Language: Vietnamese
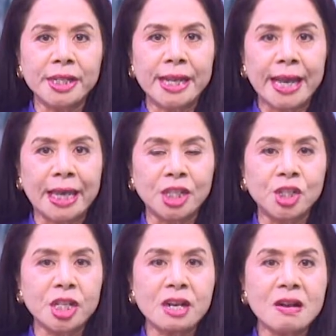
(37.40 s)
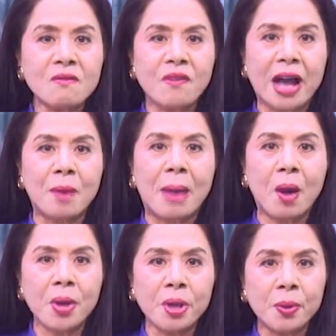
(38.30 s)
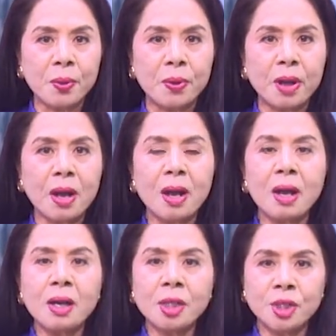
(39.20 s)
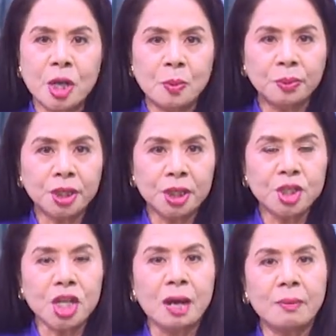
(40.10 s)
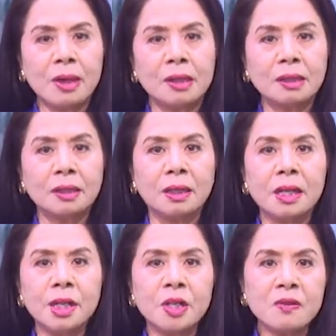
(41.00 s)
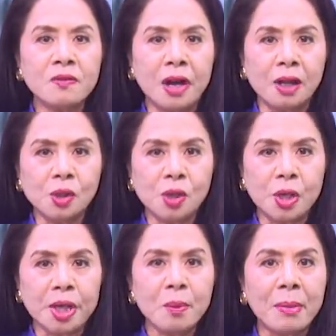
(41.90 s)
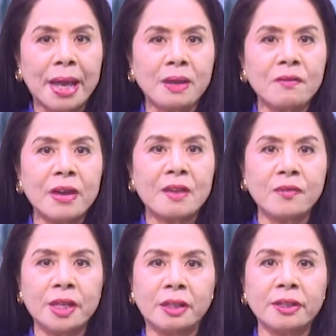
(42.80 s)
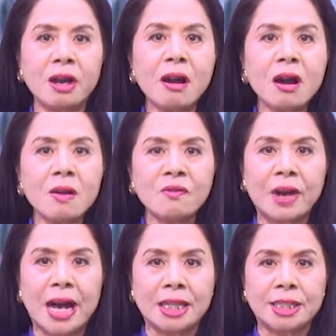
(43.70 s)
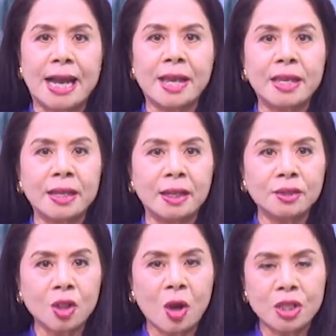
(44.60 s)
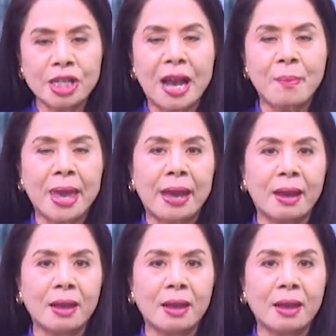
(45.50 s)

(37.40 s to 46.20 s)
đến hành tri ân và báo hiếu. Trong tứ trận ân, Đức Phật luôn nhấn mạnh về việc nhớ ơn và trả nghĩa cho cha mẹ.